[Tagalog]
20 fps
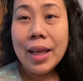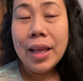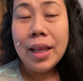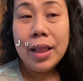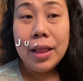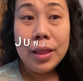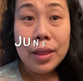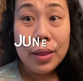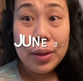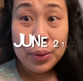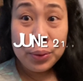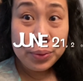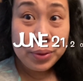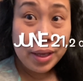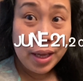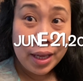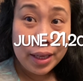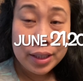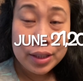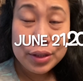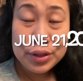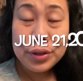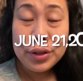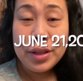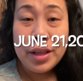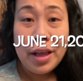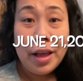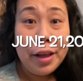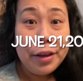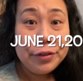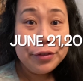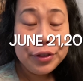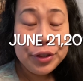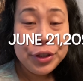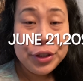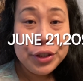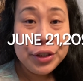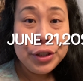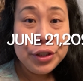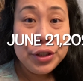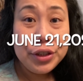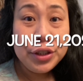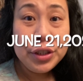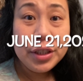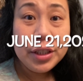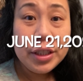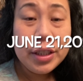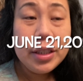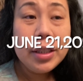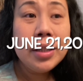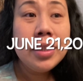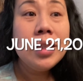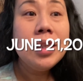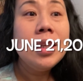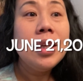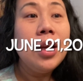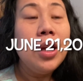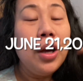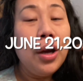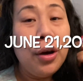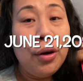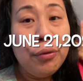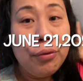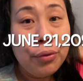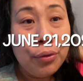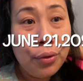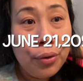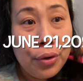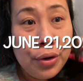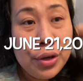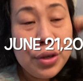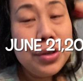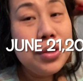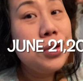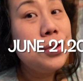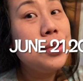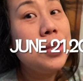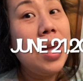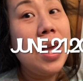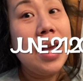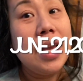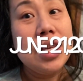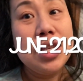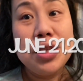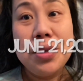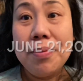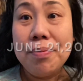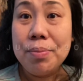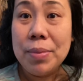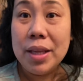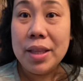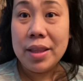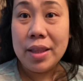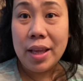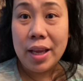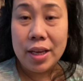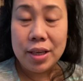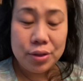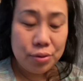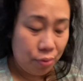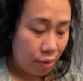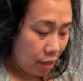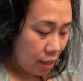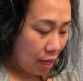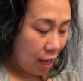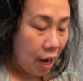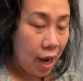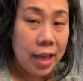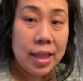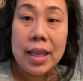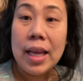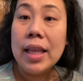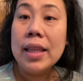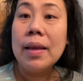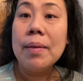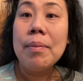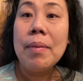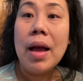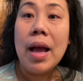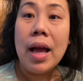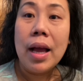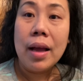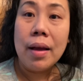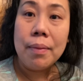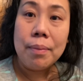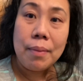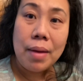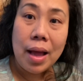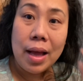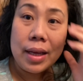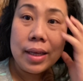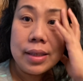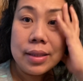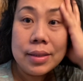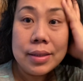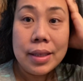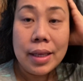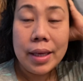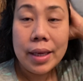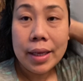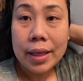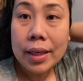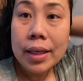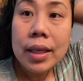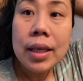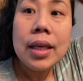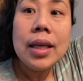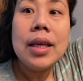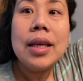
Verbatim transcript: Hello guys, good afternoon. Of course, today is Monday, so kailangan natin maagang magising.